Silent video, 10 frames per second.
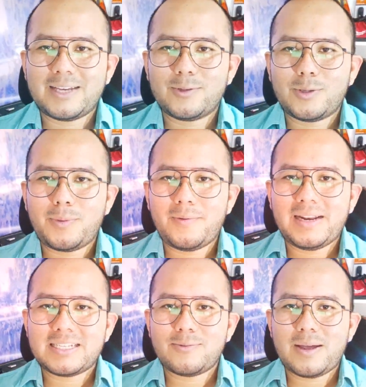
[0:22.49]
de
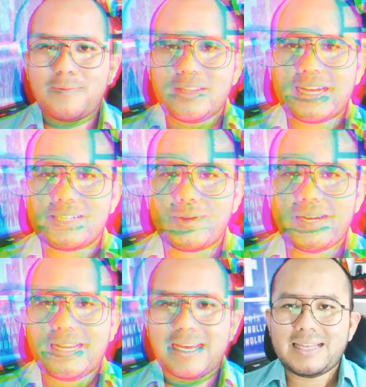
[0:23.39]
automóviles nuevos de
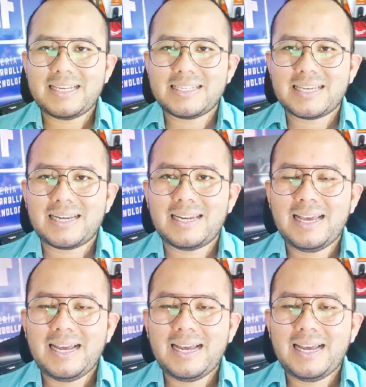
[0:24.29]
gasolina y diésel